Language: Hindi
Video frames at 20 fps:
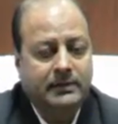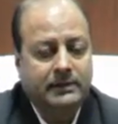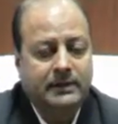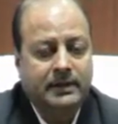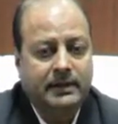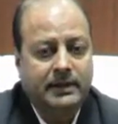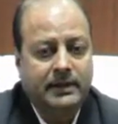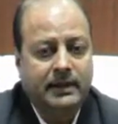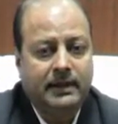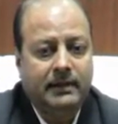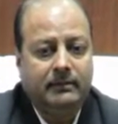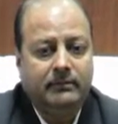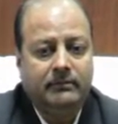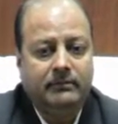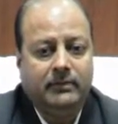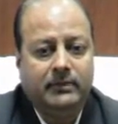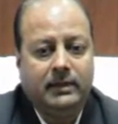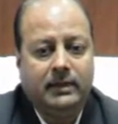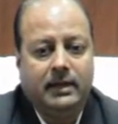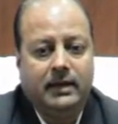देखिए
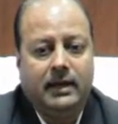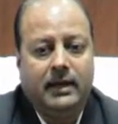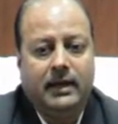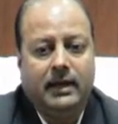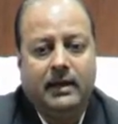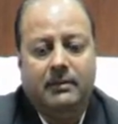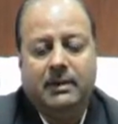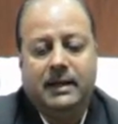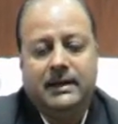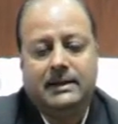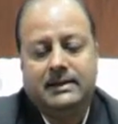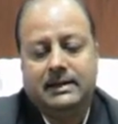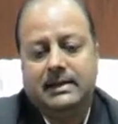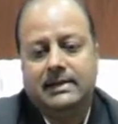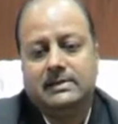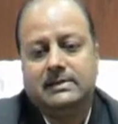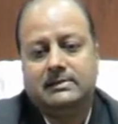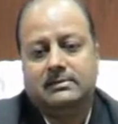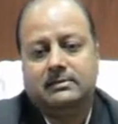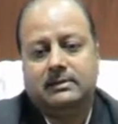हमारा
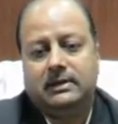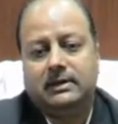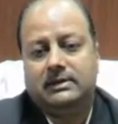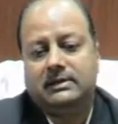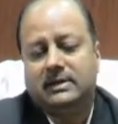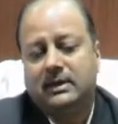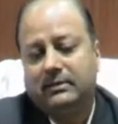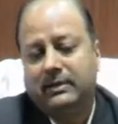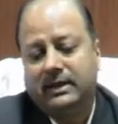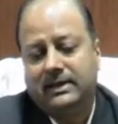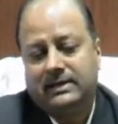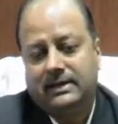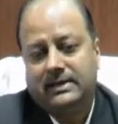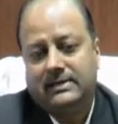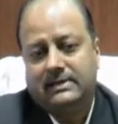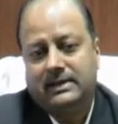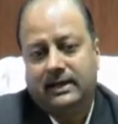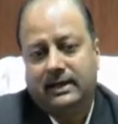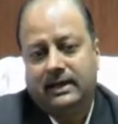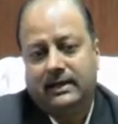देश इतना बड़ा
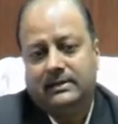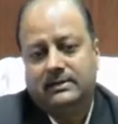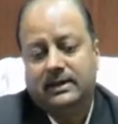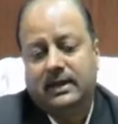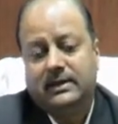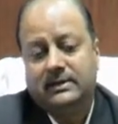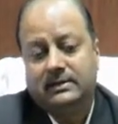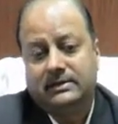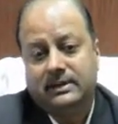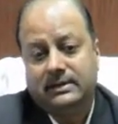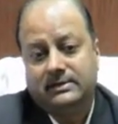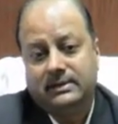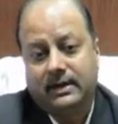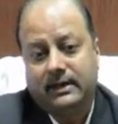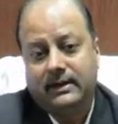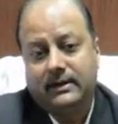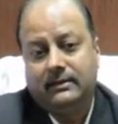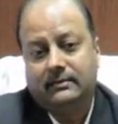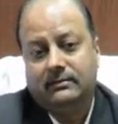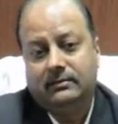देश है जहाँ इतने
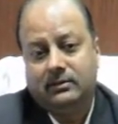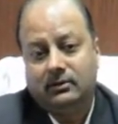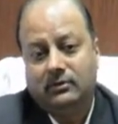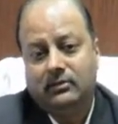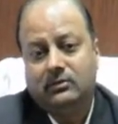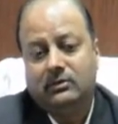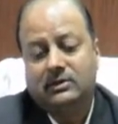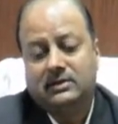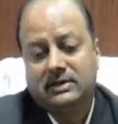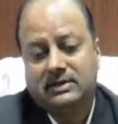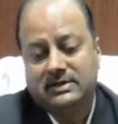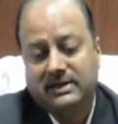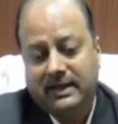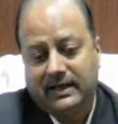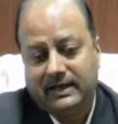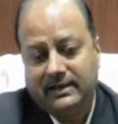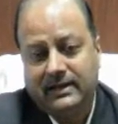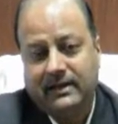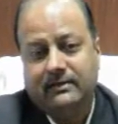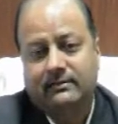सारे लोग इतने
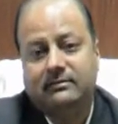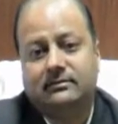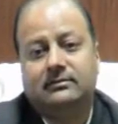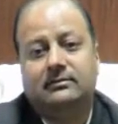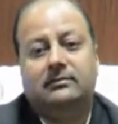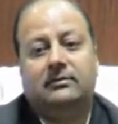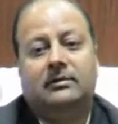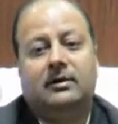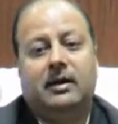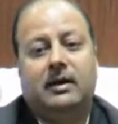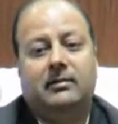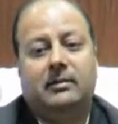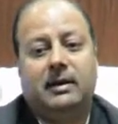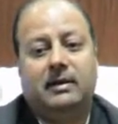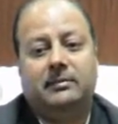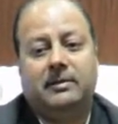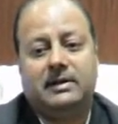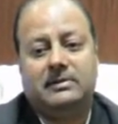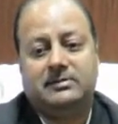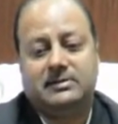सारे यंग
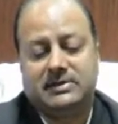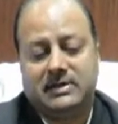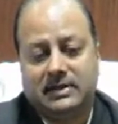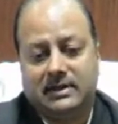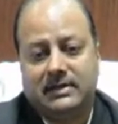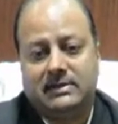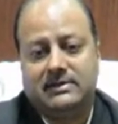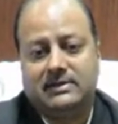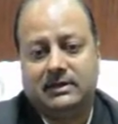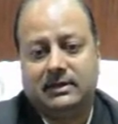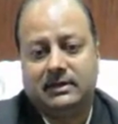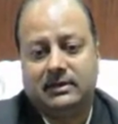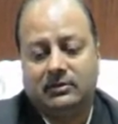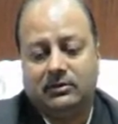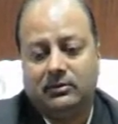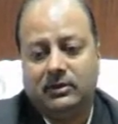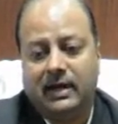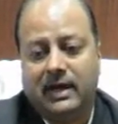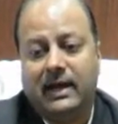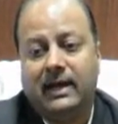हमारे पास में जनरेशन के
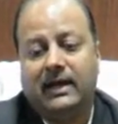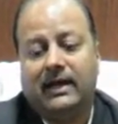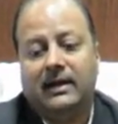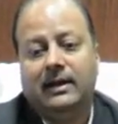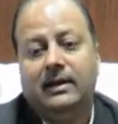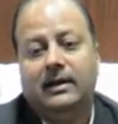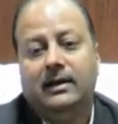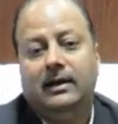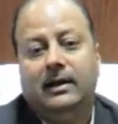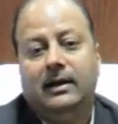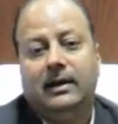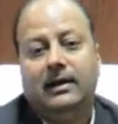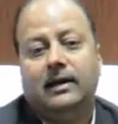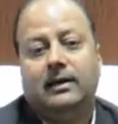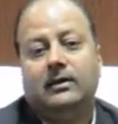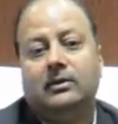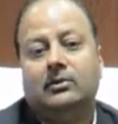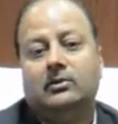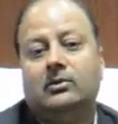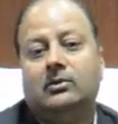लोग हैं
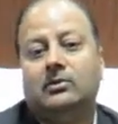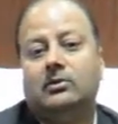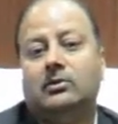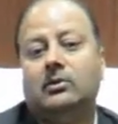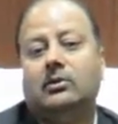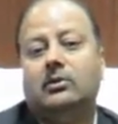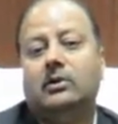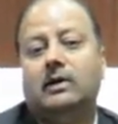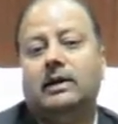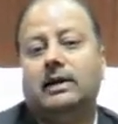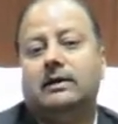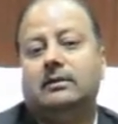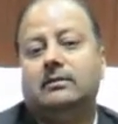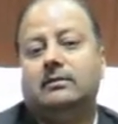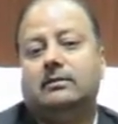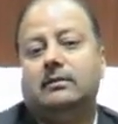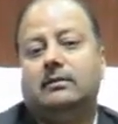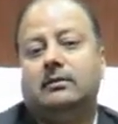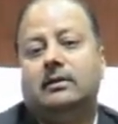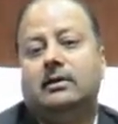इन लोगों को एक
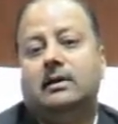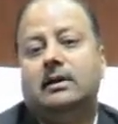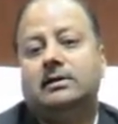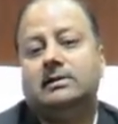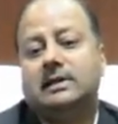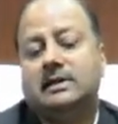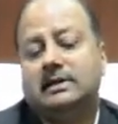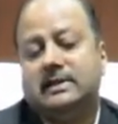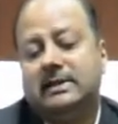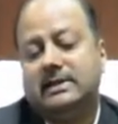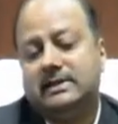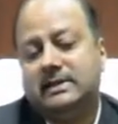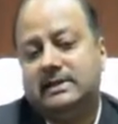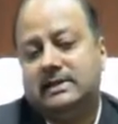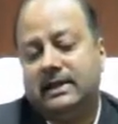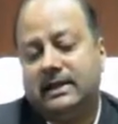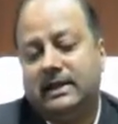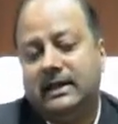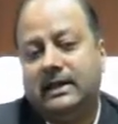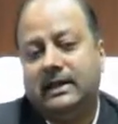संदेश ये
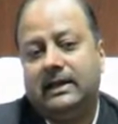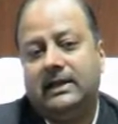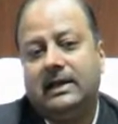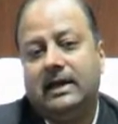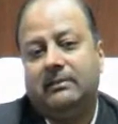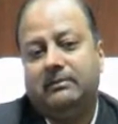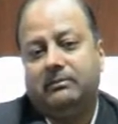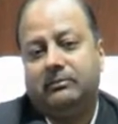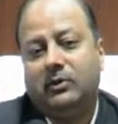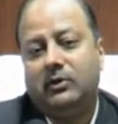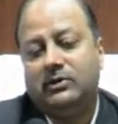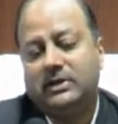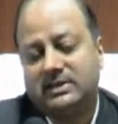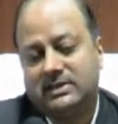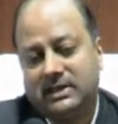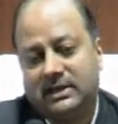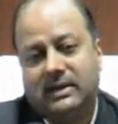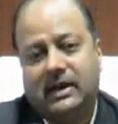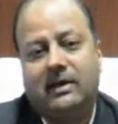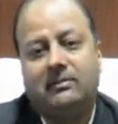देने के लिए आप बहुत
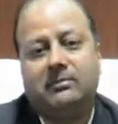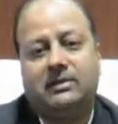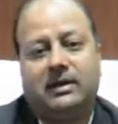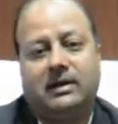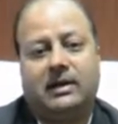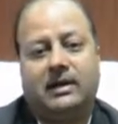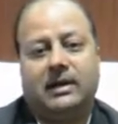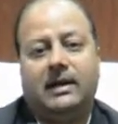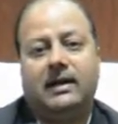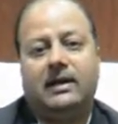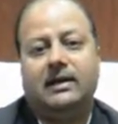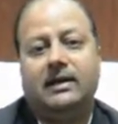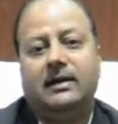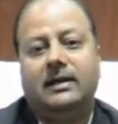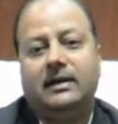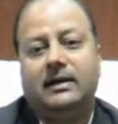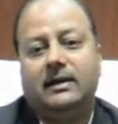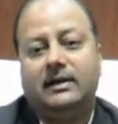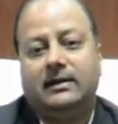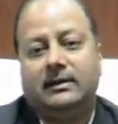अच्छा काम कर रहे हैं
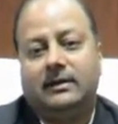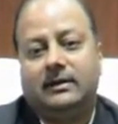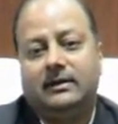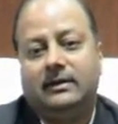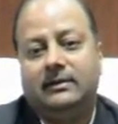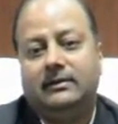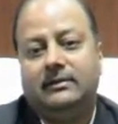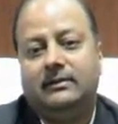कि